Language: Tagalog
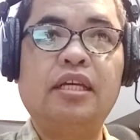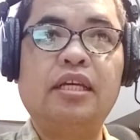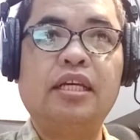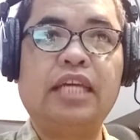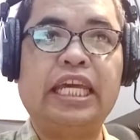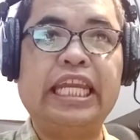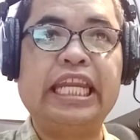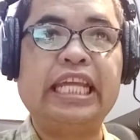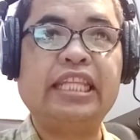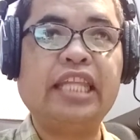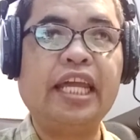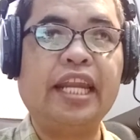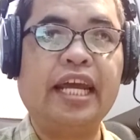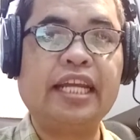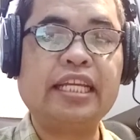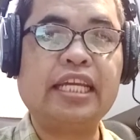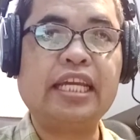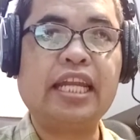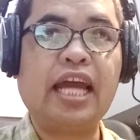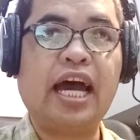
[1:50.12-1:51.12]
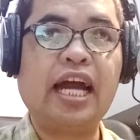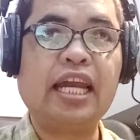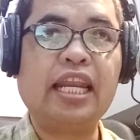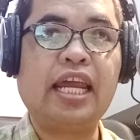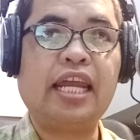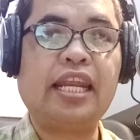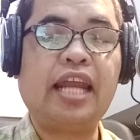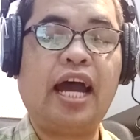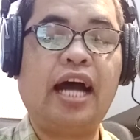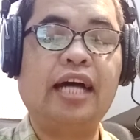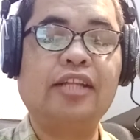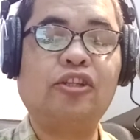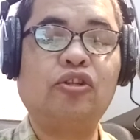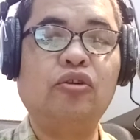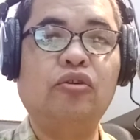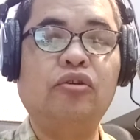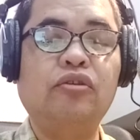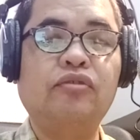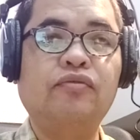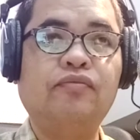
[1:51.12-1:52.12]
kining tanan kinahanglan
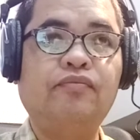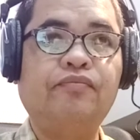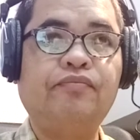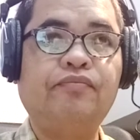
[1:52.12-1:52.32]
atong